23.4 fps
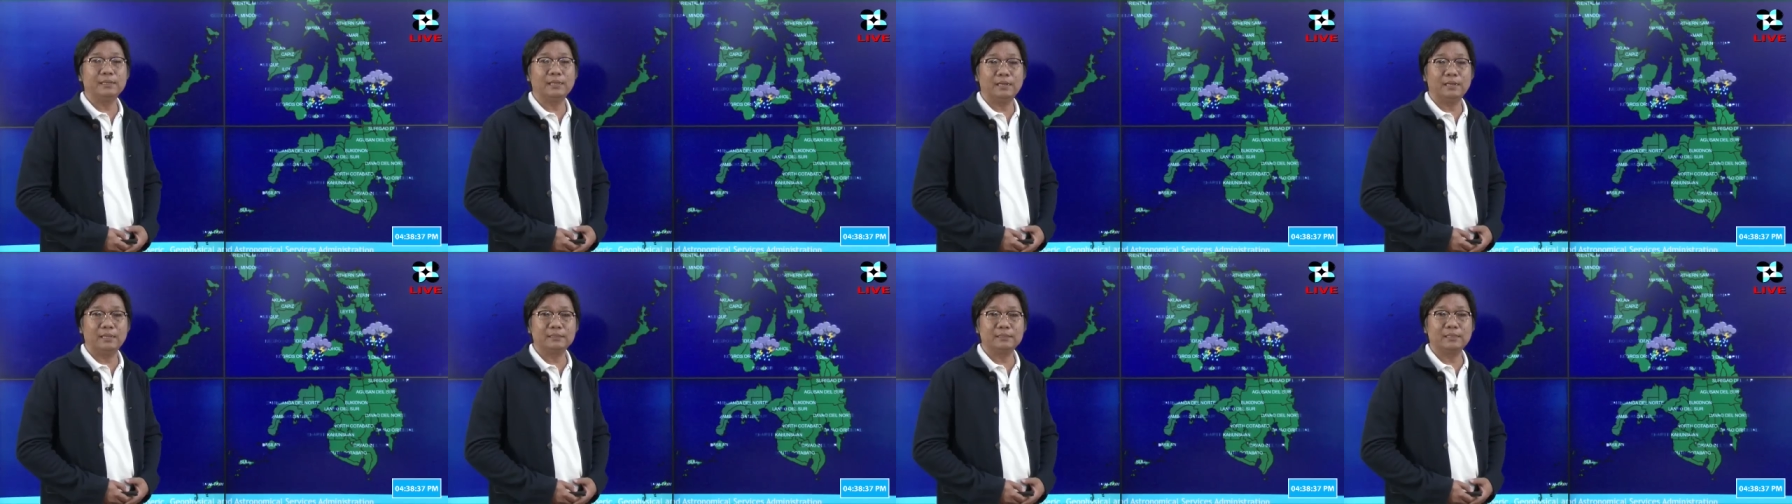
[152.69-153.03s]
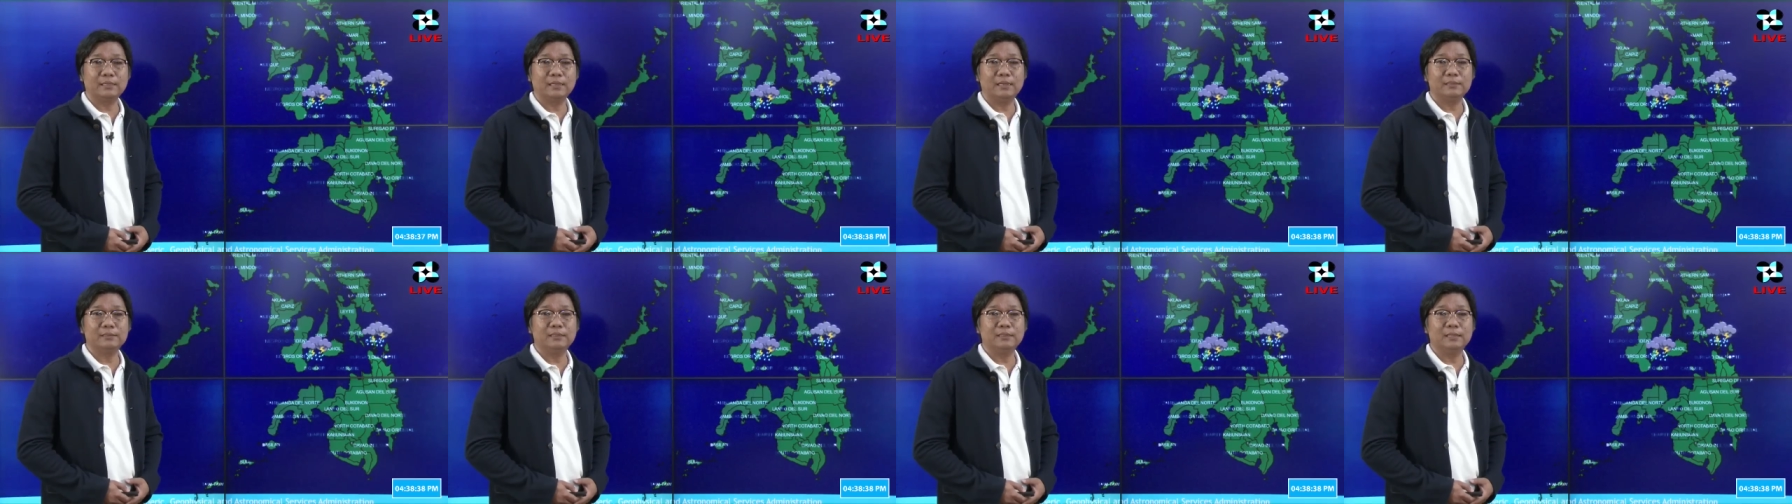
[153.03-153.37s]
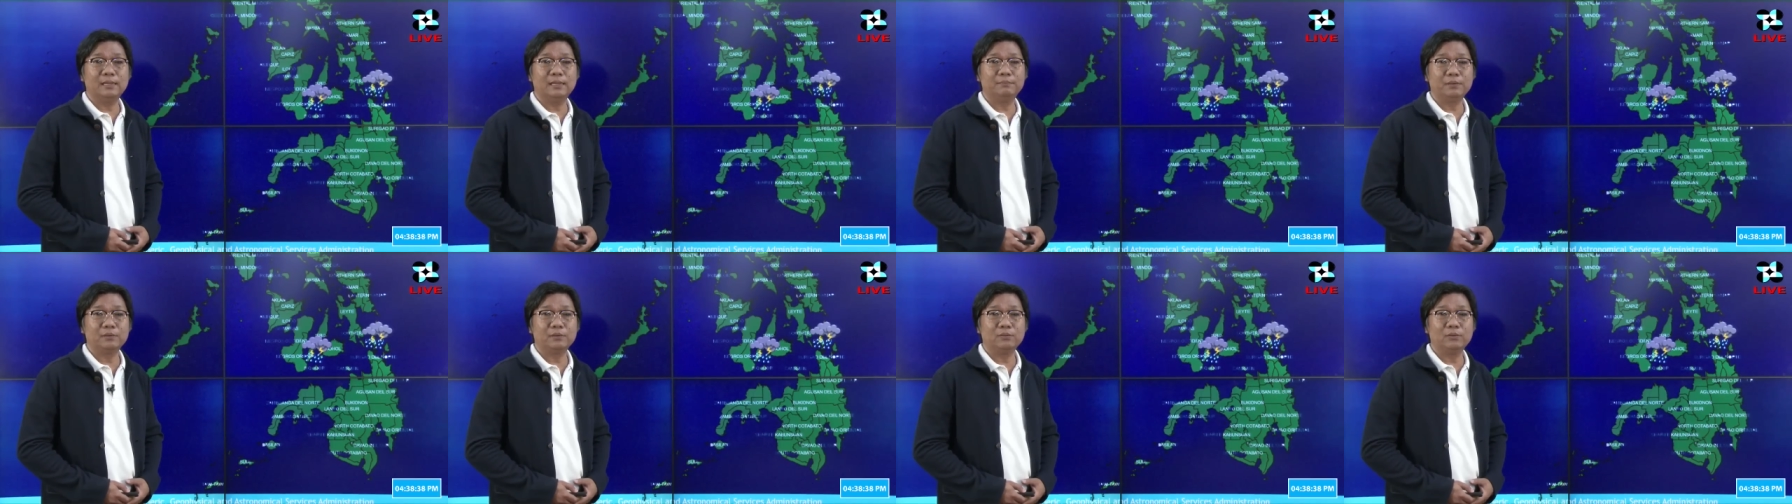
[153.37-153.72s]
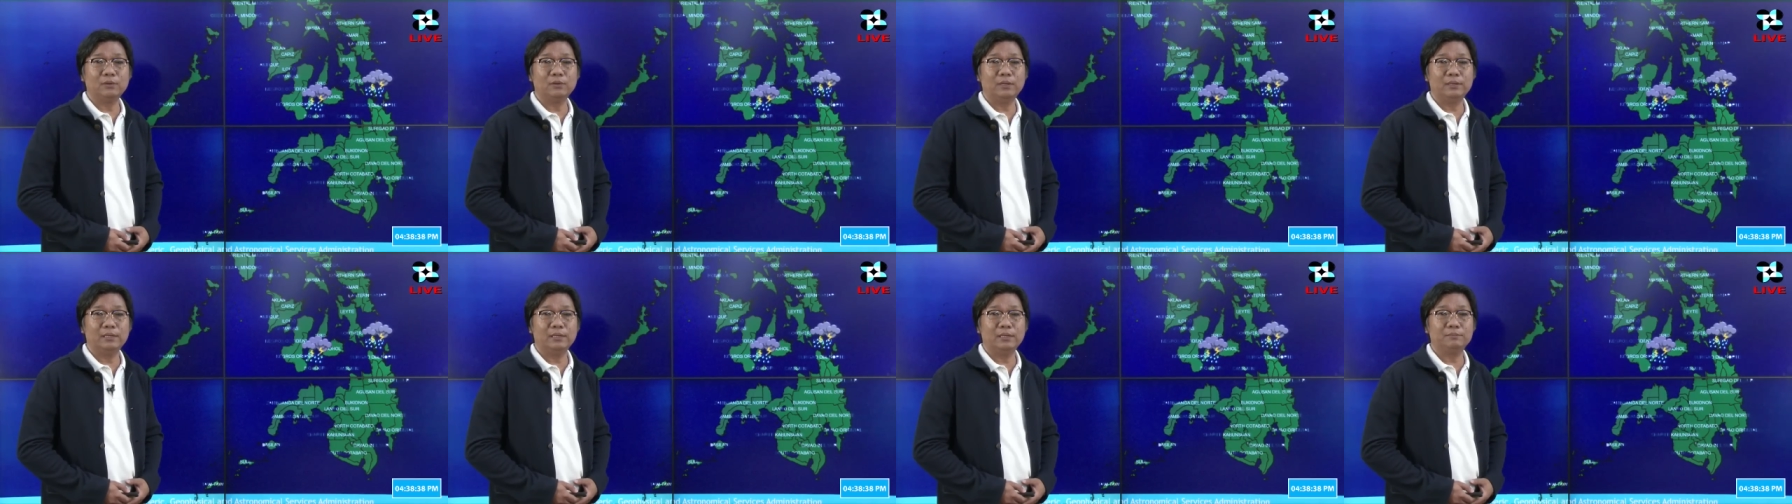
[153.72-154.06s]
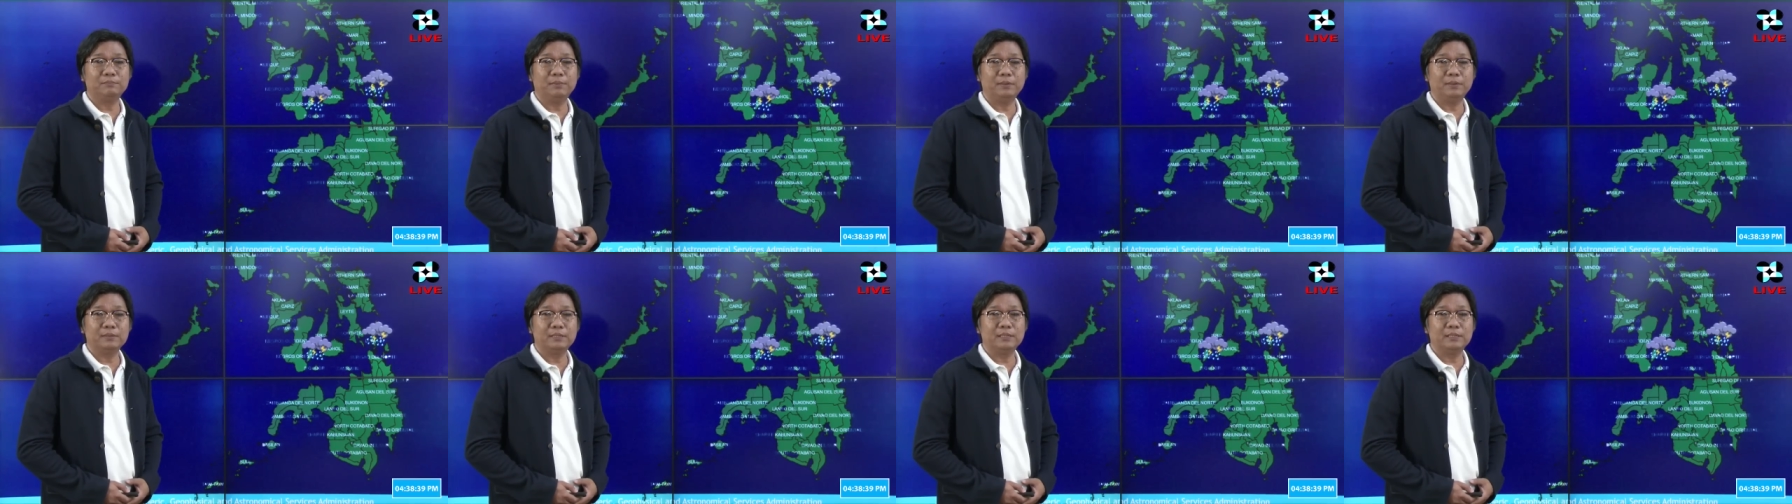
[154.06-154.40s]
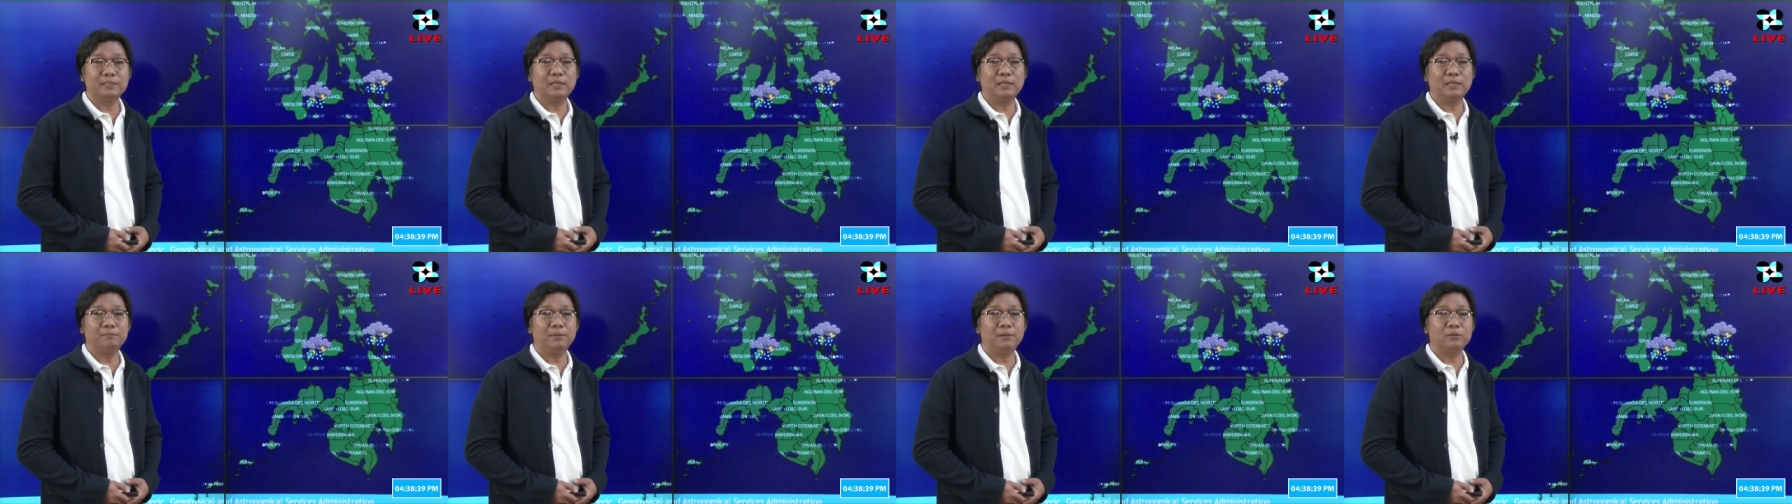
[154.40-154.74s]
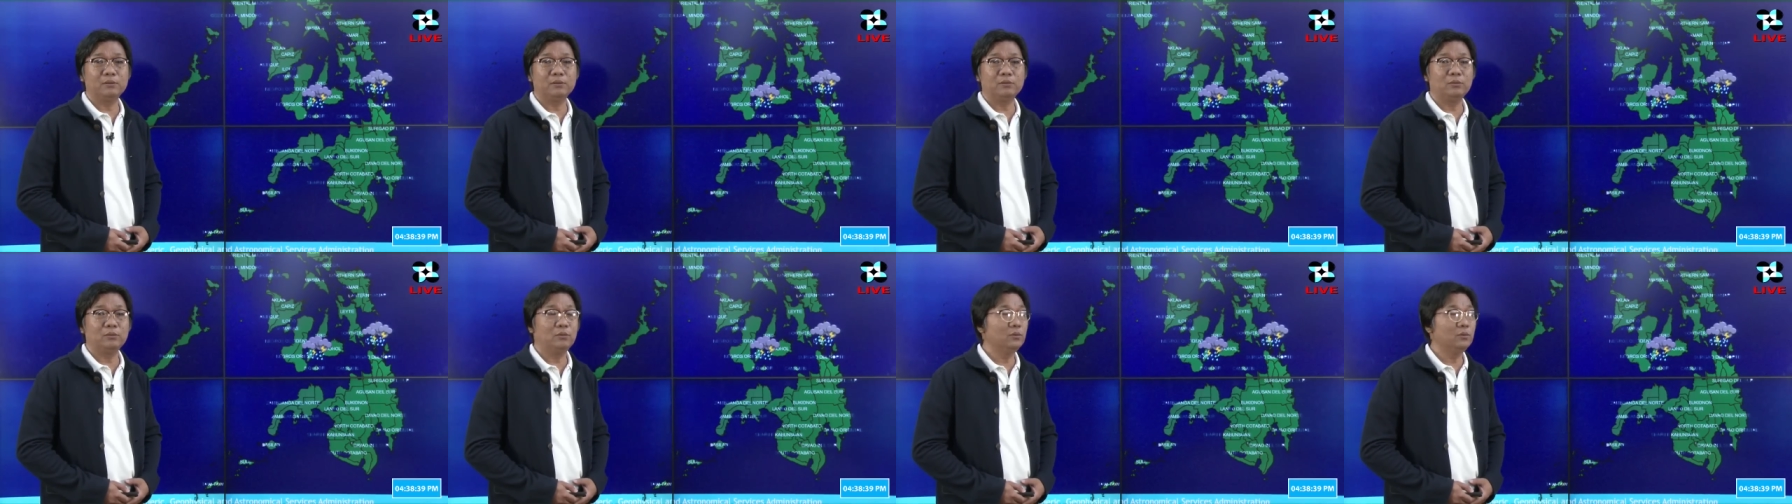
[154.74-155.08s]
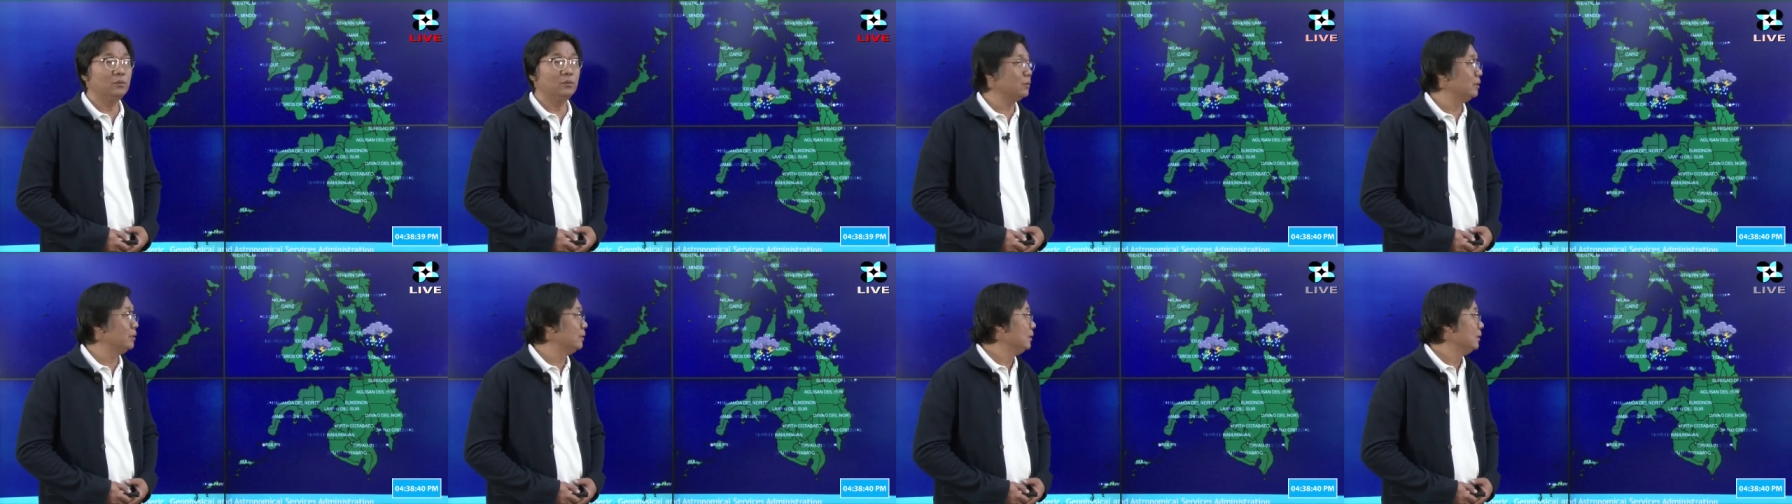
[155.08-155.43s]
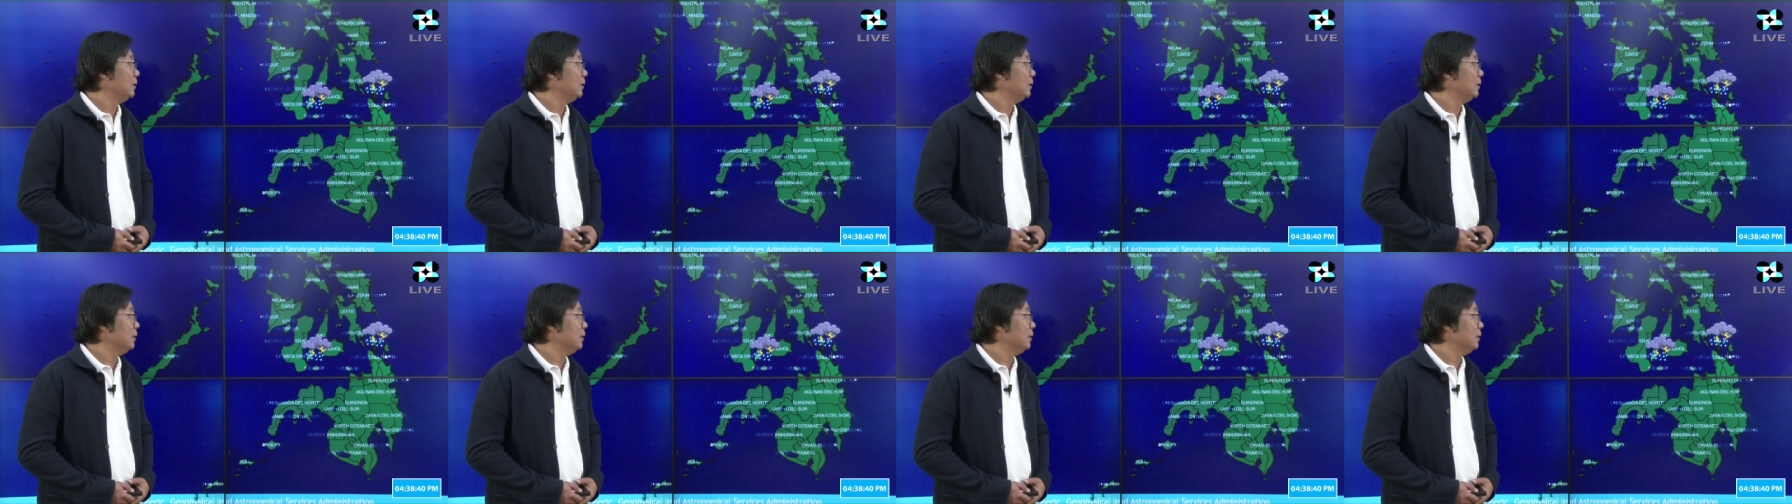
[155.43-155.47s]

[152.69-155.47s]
kalat-kalat na pagulan at pagkidlat pagkulog.